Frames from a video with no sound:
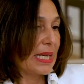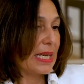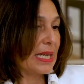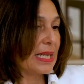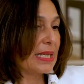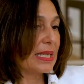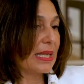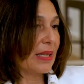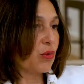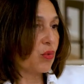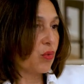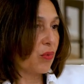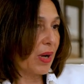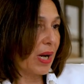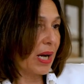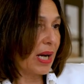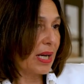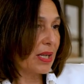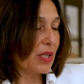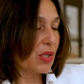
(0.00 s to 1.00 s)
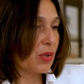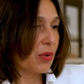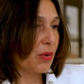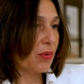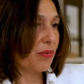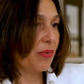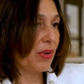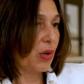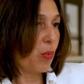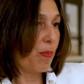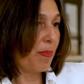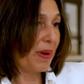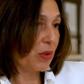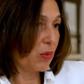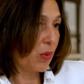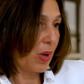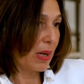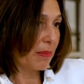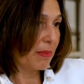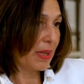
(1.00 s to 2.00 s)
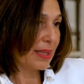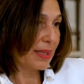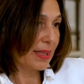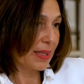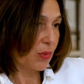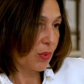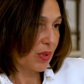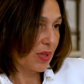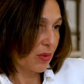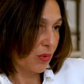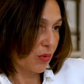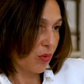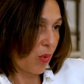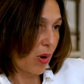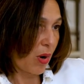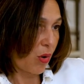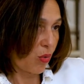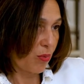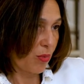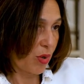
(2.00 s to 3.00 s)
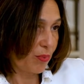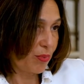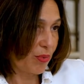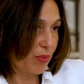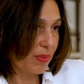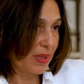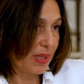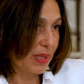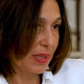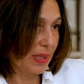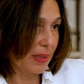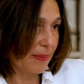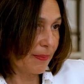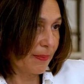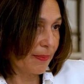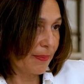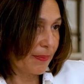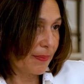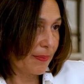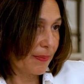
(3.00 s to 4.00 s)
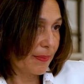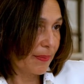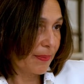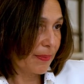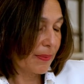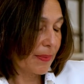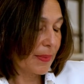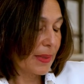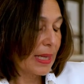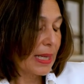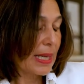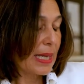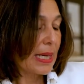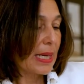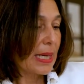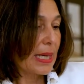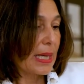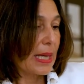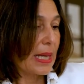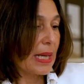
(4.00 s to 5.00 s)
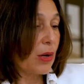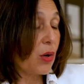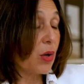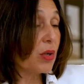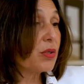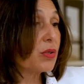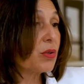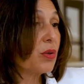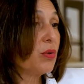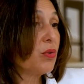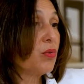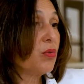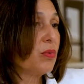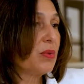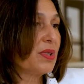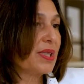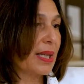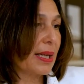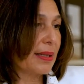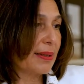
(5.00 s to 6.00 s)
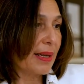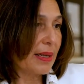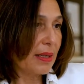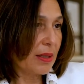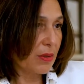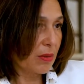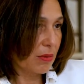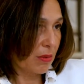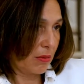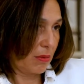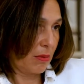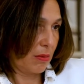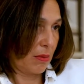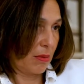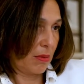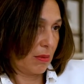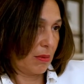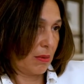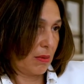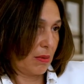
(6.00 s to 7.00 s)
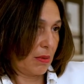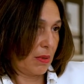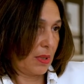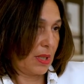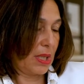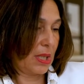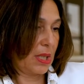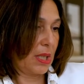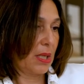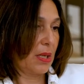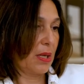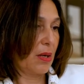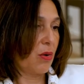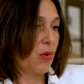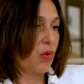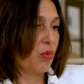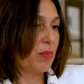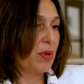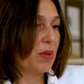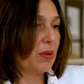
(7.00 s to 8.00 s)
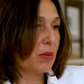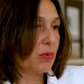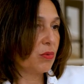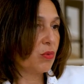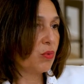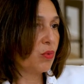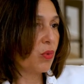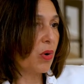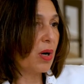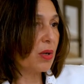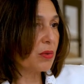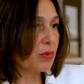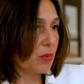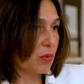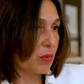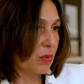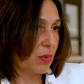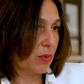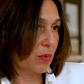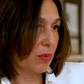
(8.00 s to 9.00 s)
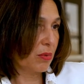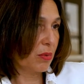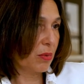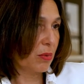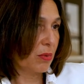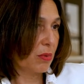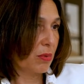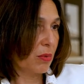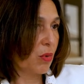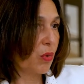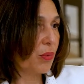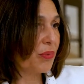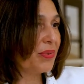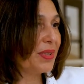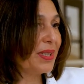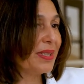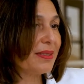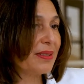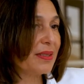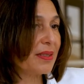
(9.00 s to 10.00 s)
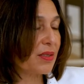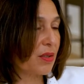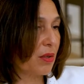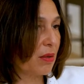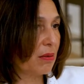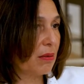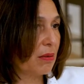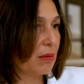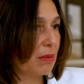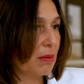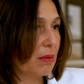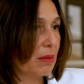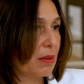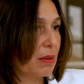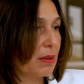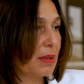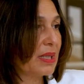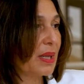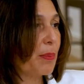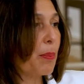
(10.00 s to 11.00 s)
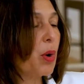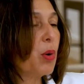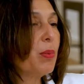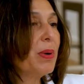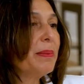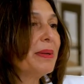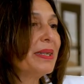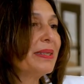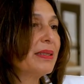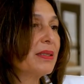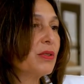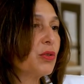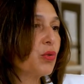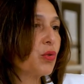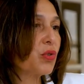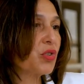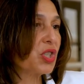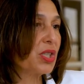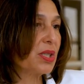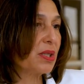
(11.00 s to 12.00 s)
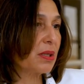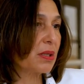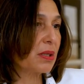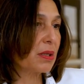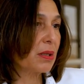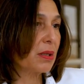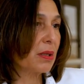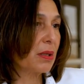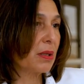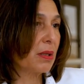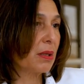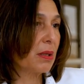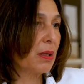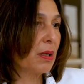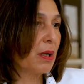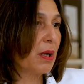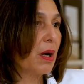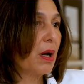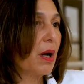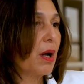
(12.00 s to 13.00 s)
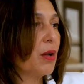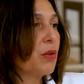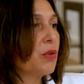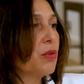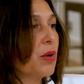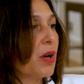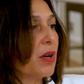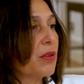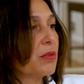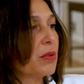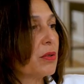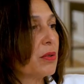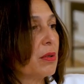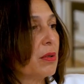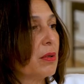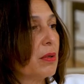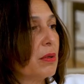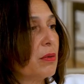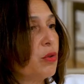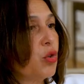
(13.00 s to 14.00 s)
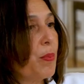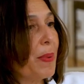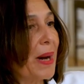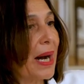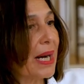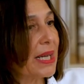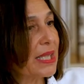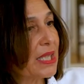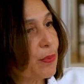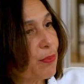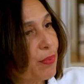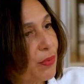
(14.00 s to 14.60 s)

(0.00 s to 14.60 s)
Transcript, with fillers: Et cet ouvrage fait le panorama des 63 romans publiés. Et lorsque nous analysons ces romans, nous nous rendons compte qu'au fil des ans, des problématiques surgissent, d'autres ne paraissent